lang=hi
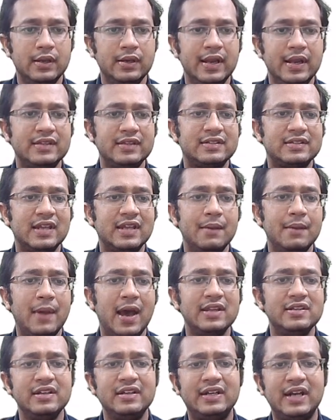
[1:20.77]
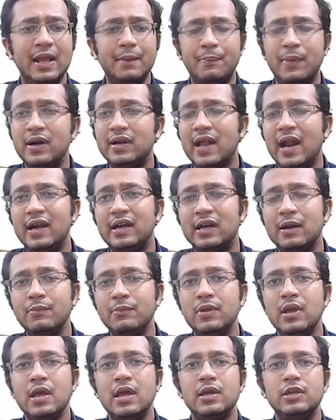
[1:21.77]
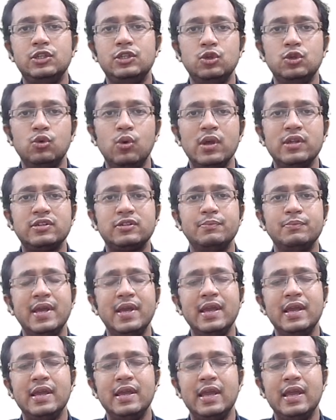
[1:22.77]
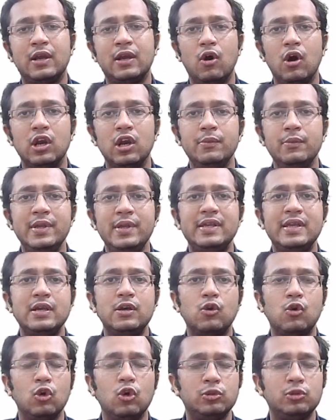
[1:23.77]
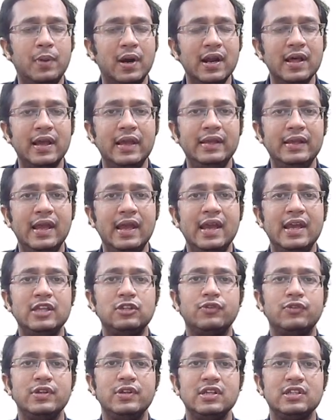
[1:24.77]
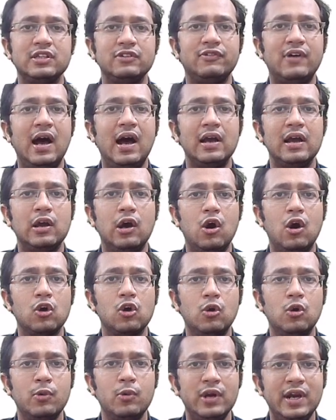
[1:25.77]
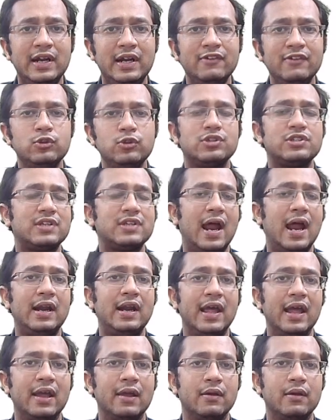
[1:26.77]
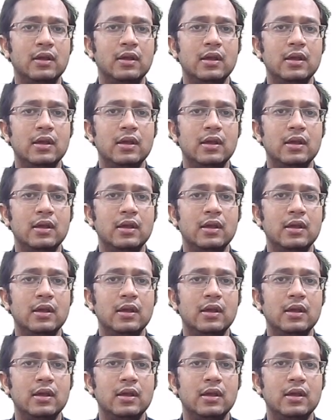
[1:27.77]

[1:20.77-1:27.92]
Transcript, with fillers: नेक्स्ट है मैनेजिंग टेपर टेंट्रम यूएस में इकोनॉमी की ग्रोथ बढ़ गई है इस वजह से वहाँ का अकोमोडेटिव जो स्टैंड है